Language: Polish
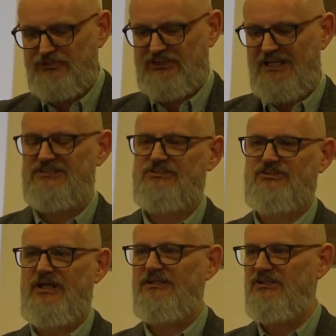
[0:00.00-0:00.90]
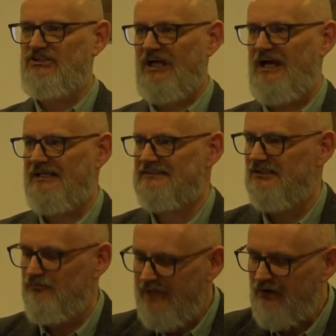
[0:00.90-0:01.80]
przestrzeń i czas
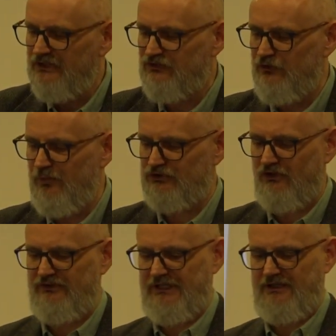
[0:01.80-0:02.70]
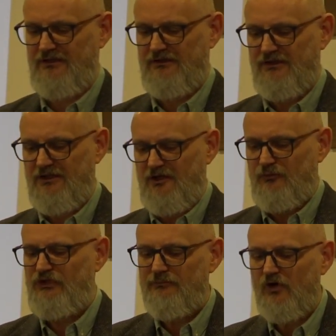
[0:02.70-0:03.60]
miały swój początek,
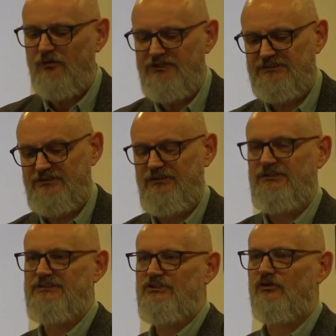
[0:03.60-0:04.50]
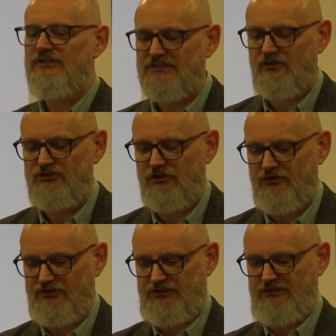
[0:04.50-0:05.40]
bo nie mogą istnieć od
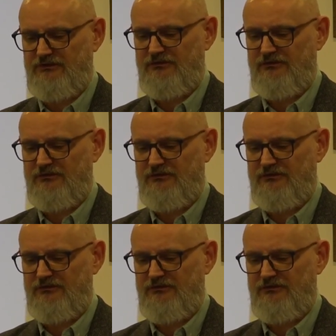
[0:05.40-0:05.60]
nieskończoności.